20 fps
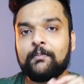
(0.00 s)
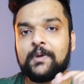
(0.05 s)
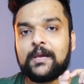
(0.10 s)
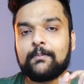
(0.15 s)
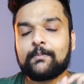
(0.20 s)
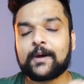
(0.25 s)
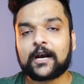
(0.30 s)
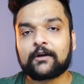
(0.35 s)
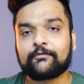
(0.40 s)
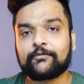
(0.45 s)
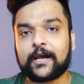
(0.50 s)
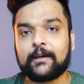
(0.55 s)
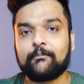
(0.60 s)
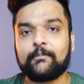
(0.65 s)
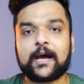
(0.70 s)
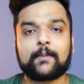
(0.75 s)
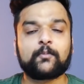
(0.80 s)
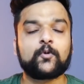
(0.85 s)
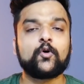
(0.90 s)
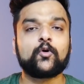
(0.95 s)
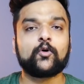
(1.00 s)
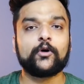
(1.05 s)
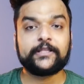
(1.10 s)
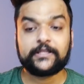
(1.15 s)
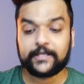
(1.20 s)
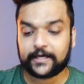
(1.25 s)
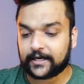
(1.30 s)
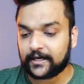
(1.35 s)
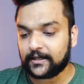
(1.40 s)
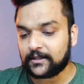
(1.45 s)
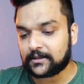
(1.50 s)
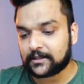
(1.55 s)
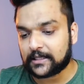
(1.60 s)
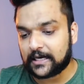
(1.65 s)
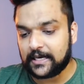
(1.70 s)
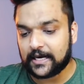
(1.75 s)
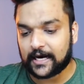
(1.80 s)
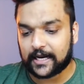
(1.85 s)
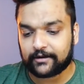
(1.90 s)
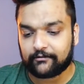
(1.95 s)
मी बैंड फाइव में आपको कोई दिक्कत
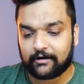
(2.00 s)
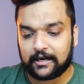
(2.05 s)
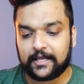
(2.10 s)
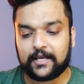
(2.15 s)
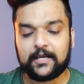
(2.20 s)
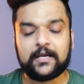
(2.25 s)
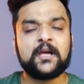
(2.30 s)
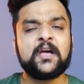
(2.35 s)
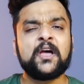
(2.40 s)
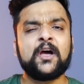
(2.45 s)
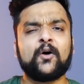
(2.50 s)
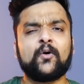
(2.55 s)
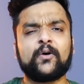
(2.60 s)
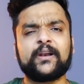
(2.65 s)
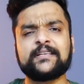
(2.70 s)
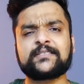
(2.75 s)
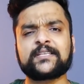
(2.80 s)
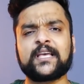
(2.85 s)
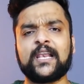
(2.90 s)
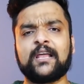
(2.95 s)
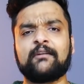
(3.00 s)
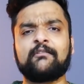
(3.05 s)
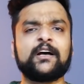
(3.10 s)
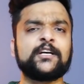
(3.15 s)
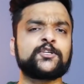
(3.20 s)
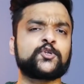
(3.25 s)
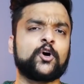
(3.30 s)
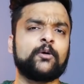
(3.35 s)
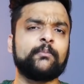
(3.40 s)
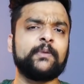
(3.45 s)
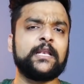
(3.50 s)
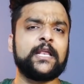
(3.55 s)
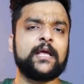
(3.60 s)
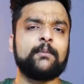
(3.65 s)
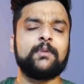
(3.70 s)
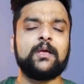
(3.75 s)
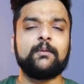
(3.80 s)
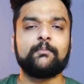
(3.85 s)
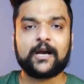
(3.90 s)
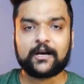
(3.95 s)
नहीं आने वाली और इसके अलावा शॉमी ने
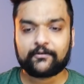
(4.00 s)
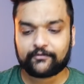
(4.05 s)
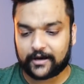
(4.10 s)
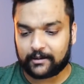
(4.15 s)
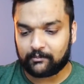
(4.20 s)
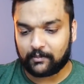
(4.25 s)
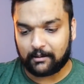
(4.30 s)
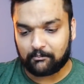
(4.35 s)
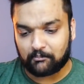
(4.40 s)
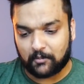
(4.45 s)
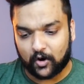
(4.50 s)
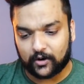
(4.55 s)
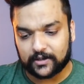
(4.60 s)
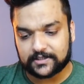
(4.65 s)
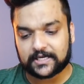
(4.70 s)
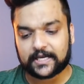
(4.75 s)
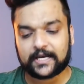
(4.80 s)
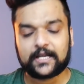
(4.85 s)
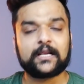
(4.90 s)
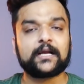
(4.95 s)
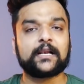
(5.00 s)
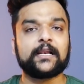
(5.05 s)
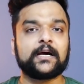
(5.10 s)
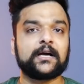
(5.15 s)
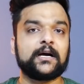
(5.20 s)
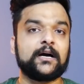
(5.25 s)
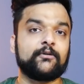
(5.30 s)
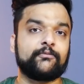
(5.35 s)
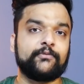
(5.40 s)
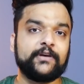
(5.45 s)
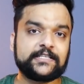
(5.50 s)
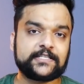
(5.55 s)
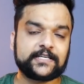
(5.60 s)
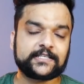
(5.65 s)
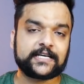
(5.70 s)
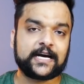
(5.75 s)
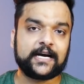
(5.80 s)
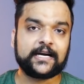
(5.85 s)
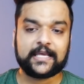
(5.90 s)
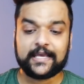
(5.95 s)
मी बैंड फाइव में बहुत सारे अलग अलग
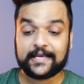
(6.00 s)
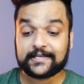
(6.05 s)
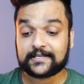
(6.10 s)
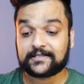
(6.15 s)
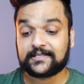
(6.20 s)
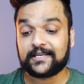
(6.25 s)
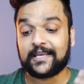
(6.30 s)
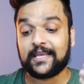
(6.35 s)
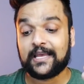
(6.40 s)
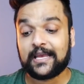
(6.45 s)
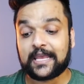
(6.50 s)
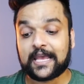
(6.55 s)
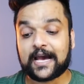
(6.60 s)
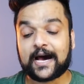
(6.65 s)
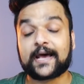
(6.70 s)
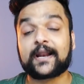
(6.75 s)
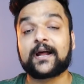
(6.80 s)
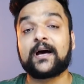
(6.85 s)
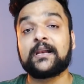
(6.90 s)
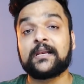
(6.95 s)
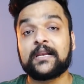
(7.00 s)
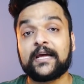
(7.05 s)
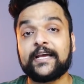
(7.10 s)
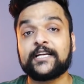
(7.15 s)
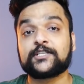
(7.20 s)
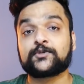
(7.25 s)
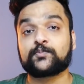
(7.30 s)
फीचर्स ऐड किए जैसे कि ग्यारह नए